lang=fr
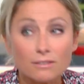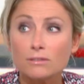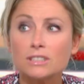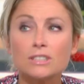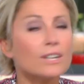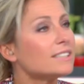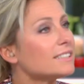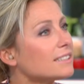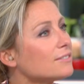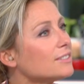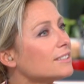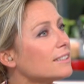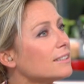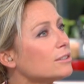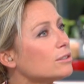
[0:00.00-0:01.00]
euh, il y aura des
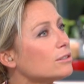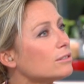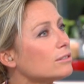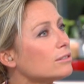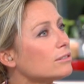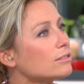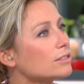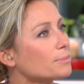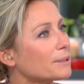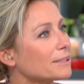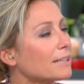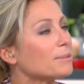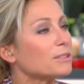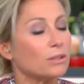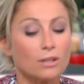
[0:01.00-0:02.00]
invités euh, dans le
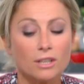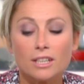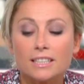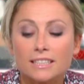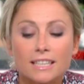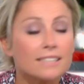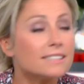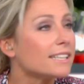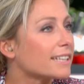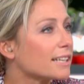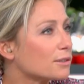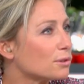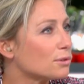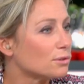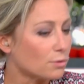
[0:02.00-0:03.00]
spectacle parce qu'il y, a- il y a
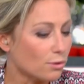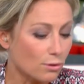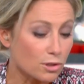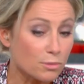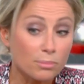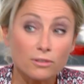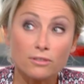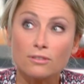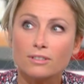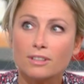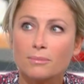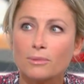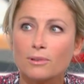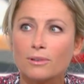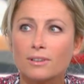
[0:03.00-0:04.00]
quelques duos. Je pense
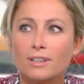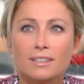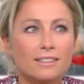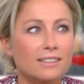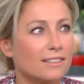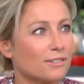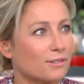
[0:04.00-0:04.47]
notamment à,